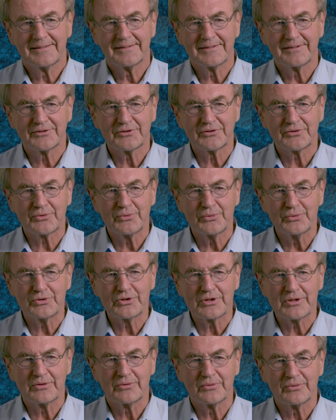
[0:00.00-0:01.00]
das
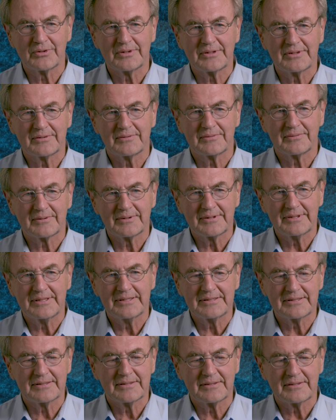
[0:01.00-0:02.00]
Kuscheln und
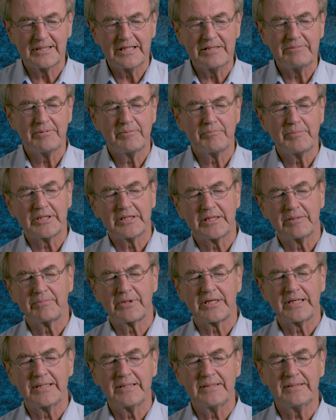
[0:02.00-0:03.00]
diese Liebe mit dem
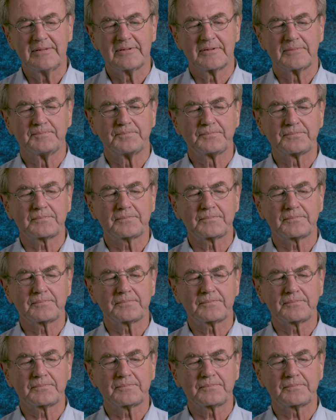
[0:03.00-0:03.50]
Kind.